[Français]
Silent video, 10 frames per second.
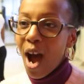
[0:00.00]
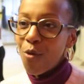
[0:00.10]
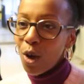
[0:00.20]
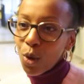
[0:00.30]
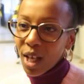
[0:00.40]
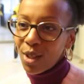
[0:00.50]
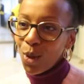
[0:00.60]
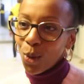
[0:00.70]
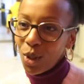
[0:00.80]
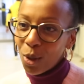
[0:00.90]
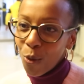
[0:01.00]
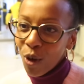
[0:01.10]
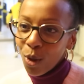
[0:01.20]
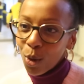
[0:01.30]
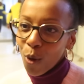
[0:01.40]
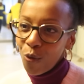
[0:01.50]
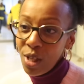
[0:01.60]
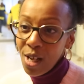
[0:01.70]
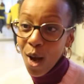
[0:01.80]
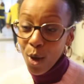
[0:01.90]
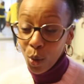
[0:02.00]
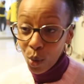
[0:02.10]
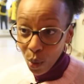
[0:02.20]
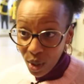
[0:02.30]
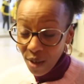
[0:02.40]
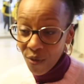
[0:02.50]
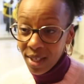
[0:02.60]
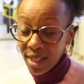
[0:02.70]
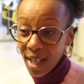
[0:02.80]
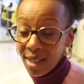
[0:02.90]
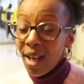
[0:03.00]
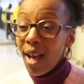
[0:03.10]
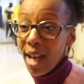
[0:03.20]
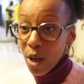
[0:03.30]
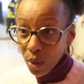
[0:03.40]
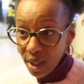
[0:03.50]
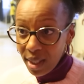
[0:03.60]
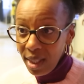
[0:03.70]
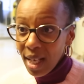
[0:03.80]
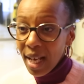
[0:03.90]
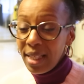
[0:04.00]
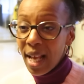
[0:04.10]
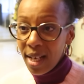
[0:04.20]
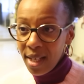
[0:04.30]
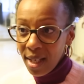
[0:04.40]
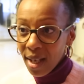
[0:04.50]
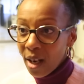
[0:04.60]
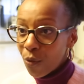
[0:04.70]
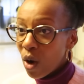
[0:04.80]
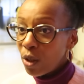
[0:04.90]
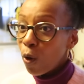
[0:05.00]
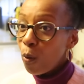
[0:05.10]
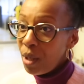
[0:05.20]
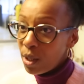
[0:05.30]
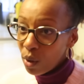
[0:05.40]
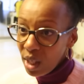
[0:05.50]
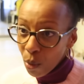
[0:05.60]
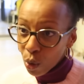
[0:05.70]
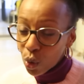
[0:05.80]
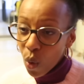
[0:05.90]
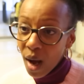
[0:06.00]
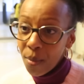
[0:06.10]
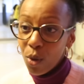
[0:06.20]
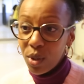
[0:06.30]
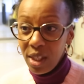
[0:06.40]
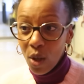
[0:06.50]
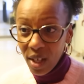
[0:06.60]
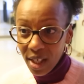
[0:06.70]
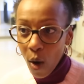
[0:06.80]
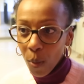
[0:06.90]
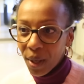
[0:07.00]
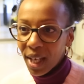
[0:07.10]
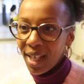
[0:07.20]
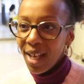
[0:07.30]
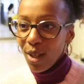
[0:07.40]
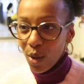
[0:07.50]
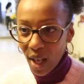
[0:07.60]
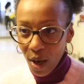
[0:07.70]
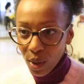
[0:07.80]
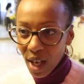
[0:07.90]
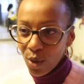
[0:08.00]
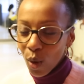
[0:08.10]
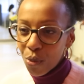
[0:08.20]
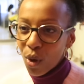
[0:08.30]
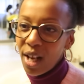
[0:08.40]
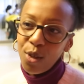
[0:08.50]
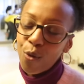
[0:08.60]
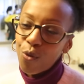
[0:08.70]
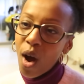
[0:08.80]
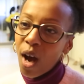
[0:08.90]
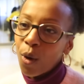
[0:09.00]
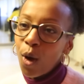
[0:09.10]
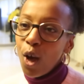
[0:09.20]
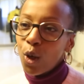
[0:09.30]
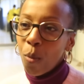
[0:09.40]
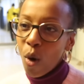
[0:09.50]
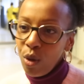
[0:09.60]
pour dire toute sa joie d'accompagner l'initiative de l'association pour l'égalité, le développement et l'épanouissement des femmes. Elle n'a pas manqué de dévoiler la surprise